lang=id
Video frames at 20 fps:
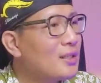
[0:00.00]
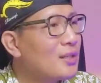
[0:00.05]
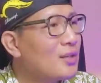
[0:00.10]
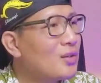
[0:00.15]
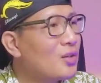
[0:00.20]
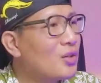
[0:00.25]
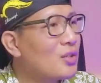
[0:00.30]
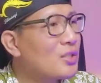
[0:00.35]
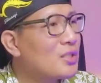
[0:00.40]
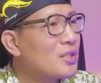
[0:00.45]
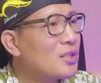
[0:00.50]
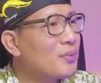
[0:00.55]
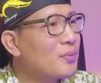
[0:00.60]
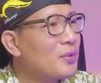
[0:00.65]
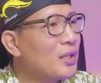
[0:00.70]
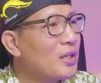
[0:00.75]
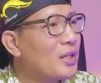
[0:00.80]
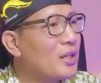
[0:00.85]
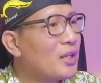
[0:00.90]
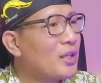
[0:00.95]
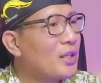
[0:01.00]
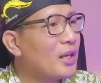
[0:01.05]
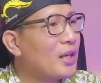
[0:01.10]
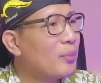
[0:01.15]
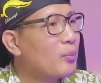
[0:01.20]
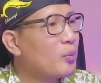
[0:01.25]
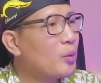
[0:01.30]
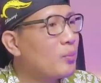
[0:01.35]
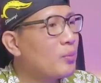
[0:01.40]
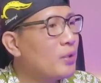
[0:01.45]
konsepnya dari
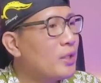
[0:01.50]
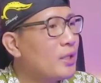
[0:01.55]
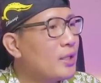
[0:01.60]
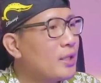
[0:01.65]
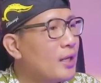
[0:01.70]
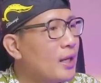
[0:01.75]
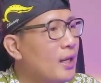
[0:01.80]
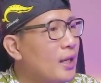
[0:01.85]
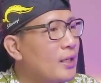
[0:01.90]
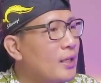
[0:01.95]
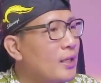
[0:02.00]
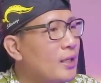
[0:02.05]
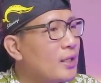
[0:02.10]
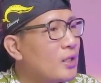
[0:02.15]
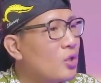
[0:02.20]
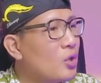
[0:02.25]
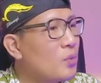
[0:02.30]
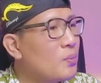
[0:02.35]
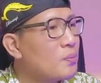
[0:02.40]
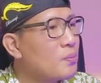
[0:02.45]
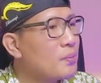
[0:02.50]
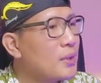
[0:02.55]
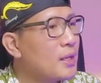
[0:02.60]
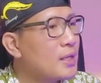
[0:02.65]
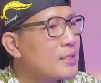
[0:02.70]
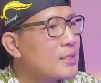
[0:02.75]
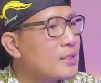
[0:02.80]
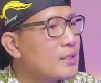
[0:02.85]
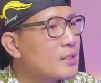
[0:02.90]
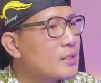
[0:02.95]
Republika, dari
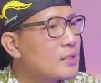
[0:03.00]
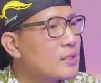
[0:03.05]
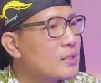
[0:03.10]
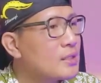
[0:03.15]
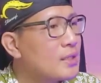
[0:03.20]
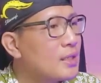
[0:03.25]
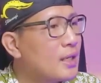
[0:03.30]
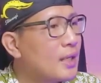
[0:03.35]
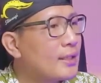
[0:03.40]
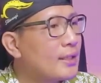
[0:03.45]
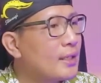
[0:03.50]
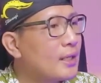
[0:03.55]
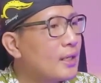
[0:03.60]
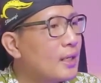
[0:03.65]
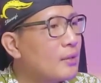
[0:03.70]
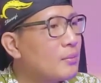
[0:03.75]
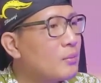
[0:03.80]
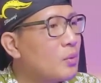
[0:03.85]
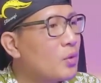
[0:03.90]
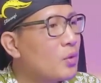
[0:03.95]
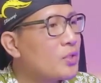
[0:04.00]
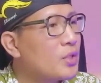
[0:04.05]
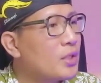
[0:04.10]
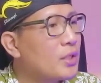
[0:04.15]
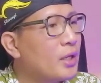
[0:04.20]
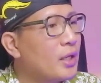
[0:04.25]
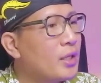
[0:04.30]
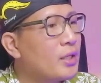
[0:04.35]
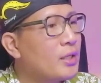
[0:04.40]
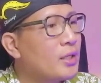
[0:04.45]
Kompas dikatakan
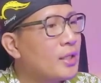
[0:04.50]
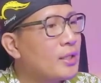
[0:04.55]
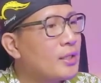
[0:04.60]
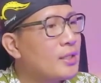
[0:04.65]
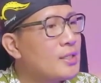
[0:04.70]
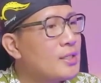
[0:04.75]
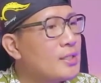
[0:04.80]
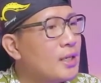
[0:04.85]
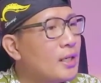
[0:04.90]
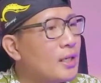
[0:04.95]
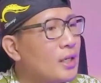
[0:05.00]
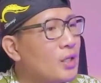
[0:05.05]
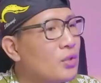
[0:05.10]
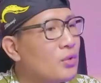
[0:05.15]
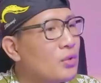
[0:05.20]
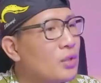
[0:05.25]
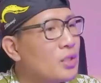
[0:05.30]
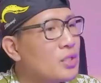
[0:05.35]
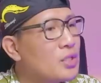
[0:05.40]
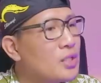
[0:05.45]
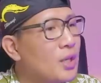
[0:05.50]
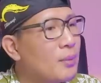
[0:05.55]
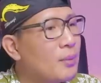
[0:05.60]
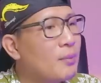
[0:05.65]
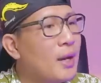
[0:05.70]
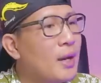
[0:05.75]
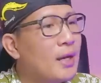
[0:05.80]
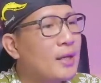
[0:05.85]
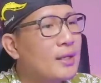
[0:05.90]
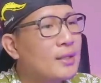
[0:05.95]
bahwasannya netizen Indonesia
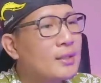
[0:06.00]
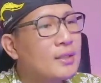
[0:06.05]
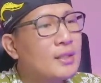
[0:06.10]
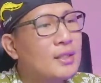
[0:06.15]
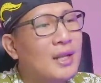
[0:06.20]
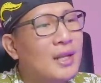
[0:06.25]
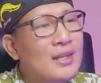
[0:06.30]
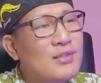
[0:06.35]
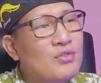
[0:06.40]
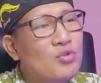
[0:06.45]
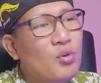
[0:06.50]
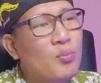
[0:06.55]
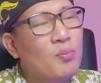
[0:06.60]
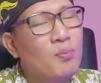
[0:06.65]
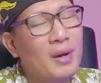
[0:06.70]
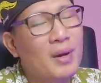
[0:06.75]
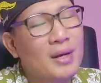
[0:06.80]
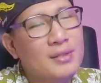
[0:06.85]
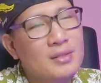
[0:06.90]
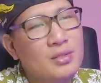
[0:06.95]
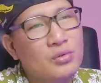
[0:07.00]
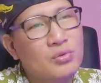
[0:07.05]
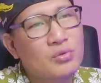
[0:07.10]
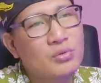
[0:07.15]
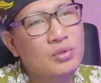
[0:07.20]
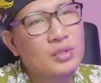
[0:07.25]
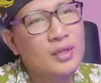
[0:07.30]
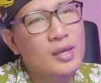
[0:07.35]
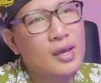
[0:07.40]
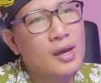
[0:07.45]
paling tidak sopan
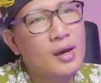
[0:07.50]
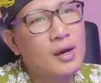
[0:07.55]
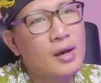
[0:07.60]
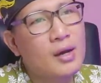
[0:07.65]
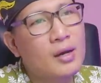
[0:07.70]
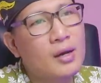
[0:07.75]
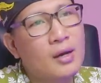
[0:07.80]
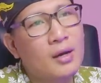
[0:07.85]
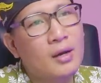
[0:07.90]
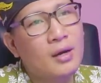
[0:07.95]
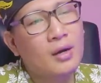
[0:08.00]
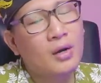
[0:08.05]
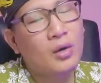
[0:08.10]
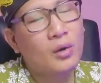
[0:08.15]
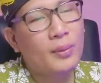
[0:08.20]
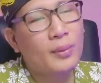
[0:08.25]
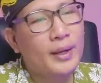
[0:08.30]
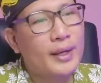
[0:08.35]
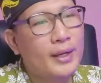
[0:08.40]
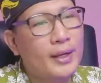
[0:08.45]
sedunia. Oh my